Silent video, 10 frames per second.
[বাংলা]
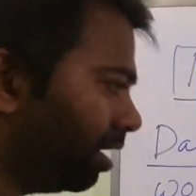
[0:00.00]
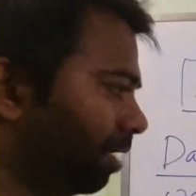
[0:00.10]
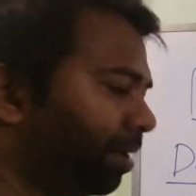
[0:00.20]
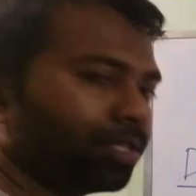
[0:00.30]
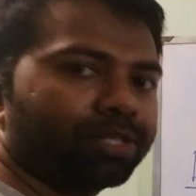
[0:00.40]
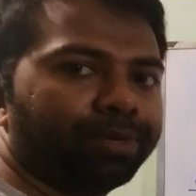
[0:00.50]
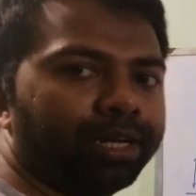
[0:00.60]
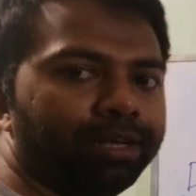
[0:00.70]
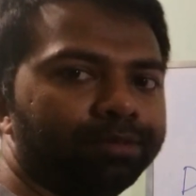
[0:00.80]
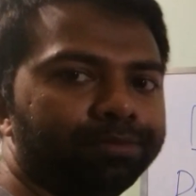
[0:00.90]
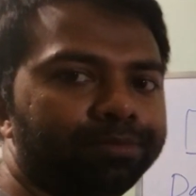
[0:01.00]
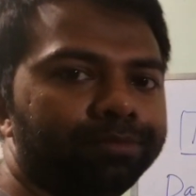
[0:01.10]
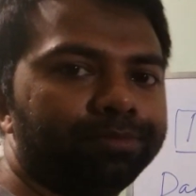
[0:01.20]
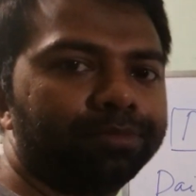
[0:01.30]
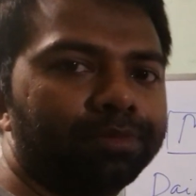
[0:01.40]
এই মাস্ট মানে
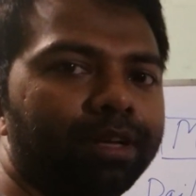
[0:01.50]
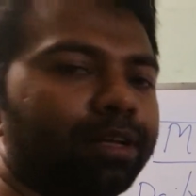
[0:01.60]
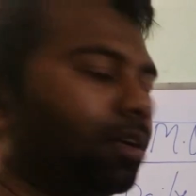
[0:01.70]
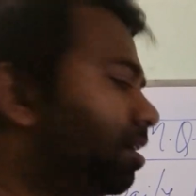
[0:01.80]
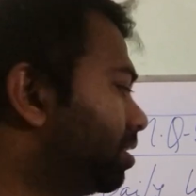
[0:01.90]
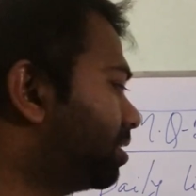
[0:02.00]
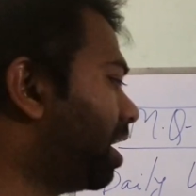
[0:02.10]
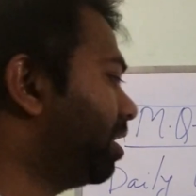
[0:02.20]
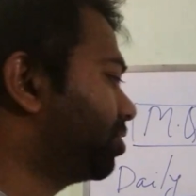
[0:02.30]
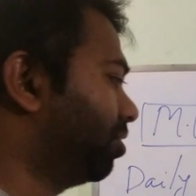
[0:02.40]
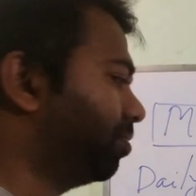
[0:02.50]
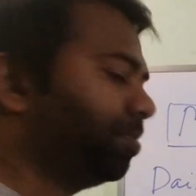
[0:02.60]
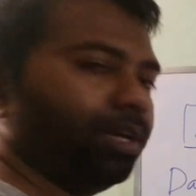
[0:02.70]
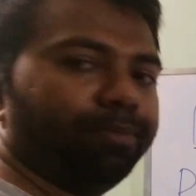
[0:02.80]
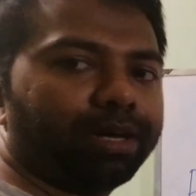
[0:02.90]
ছায়া স্বরূপ
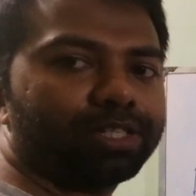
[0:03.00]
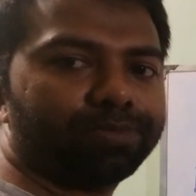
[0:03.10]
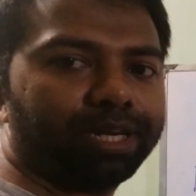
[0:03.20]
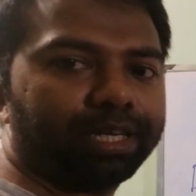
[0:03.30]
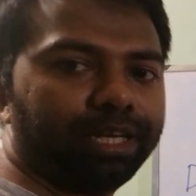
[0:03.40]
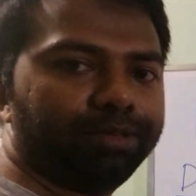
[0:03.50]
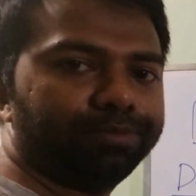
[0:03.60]
এই মাস্ট মানে কি